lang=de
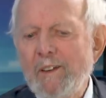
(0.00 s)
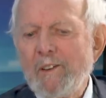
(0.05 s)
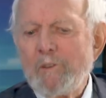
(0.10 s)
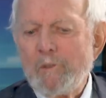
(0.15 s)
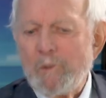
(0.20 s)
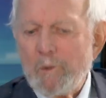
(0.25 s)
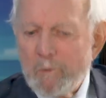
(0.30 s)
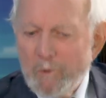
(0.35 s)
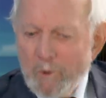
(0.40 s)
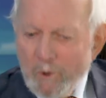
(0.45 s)

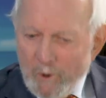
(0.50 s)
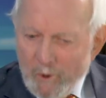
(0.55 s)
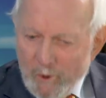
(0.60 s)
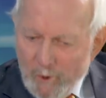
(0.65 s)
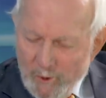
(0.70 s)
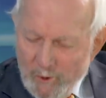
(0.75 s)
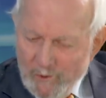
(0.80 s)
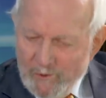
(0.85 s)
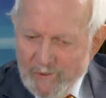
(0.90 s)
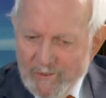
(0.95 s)
zum
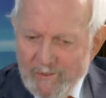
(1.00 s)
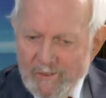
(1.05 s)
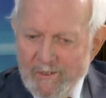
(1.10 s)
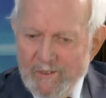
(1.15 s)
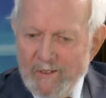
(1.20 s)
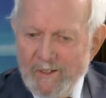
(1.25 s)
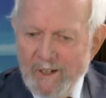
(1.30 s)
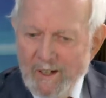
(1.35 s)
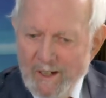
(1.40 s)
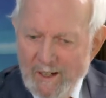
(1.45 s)

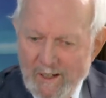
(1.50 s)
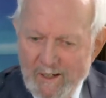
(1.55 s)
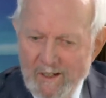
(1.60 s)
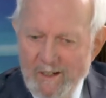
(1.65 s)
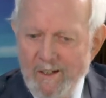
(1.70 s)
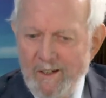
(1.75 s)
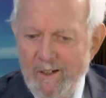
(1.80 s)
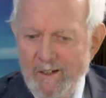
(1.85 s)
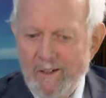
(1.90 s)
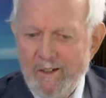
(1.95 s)
größten Teil
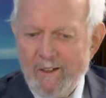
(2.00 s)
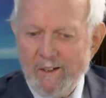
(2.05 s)
in